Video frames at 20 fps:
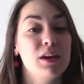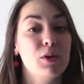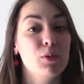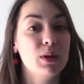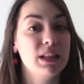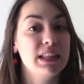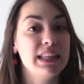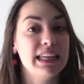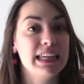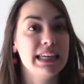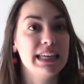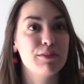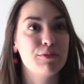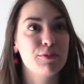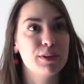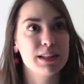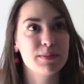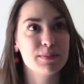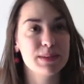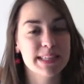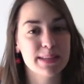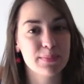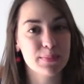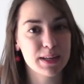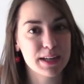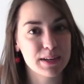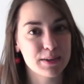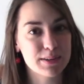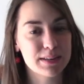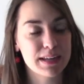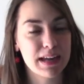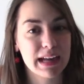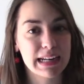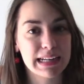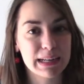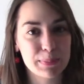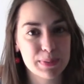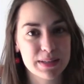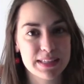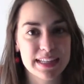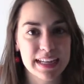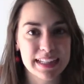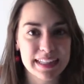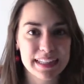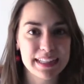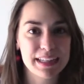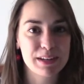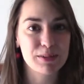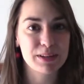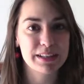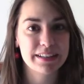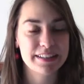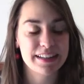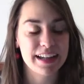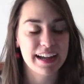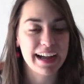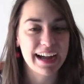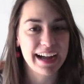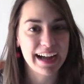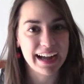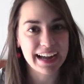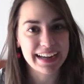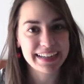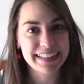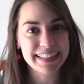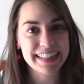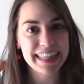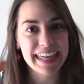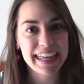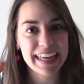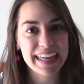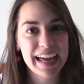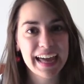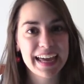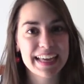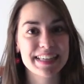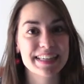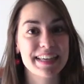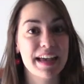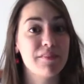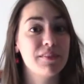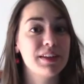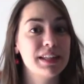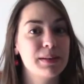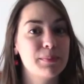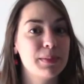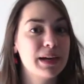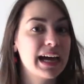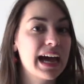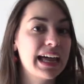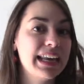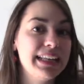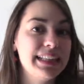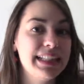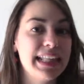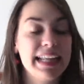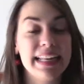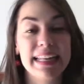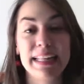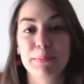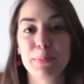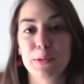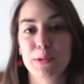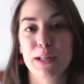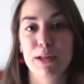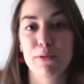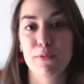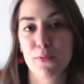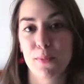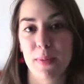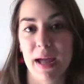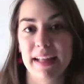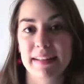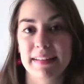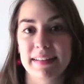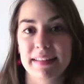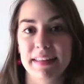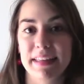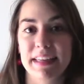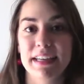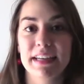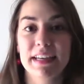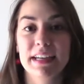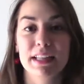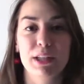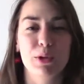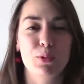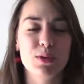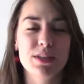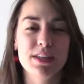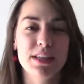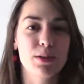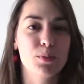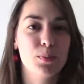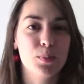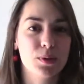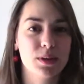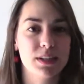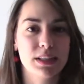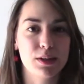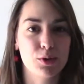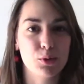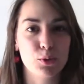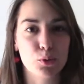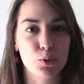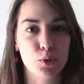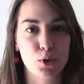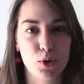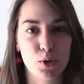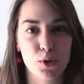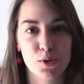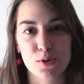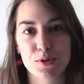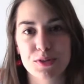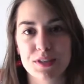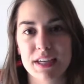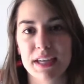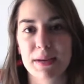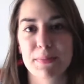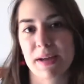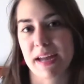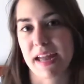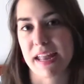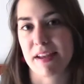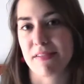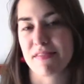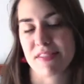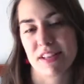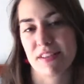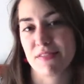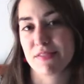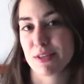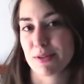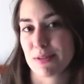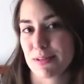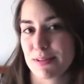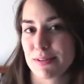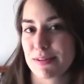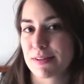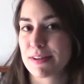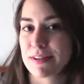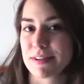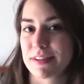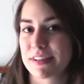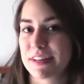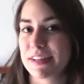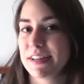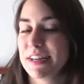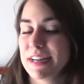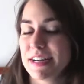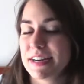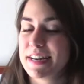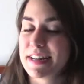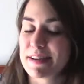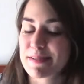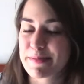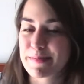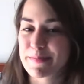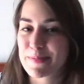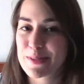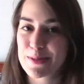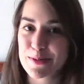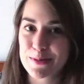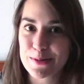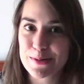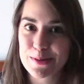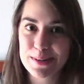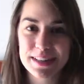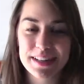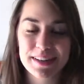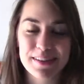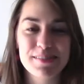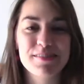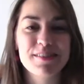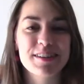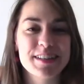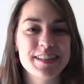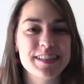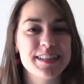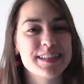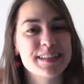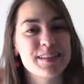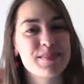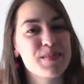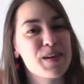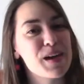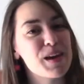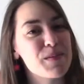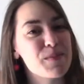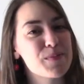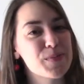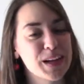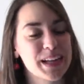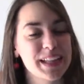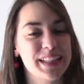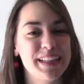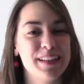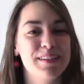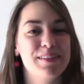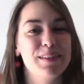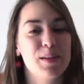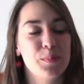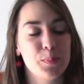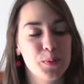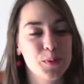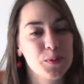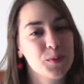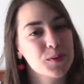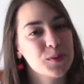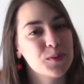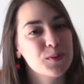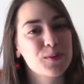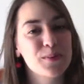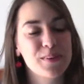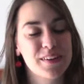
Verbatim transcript: Quindi fatemi sapere cosa ne pensate di questa idea e se avete magari dei libri o dei fumetti di cui siete un pochettino curiosi, che magari avete visto nel, nel room tour, di cui vorreste sapere un pochettino di più,